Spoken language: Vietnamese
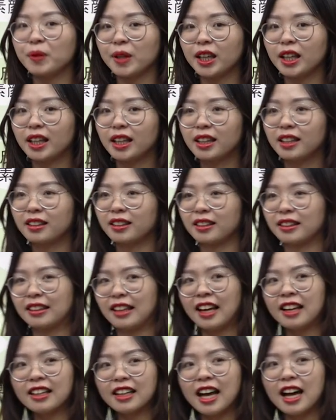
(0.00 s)
vị ừ,
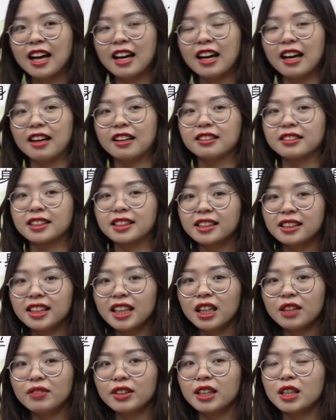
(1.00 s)
naka là ở
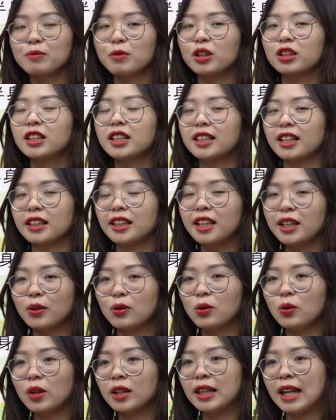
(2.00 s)
giữa vậy thì mọi người sẽ hiểu
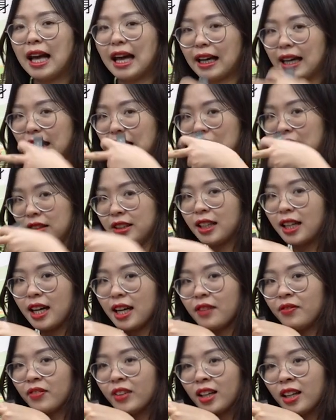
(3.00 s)
luôn là cái ngón gì
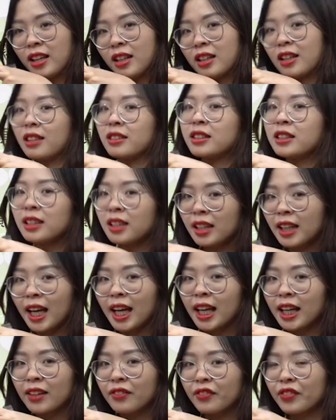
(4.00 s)
đấy ngón giữa
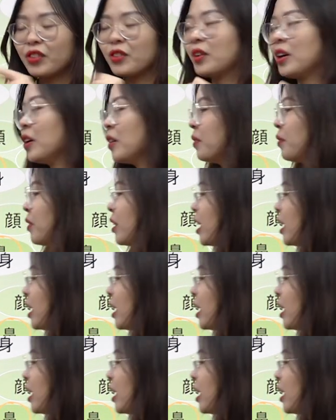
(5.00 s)
này đúng không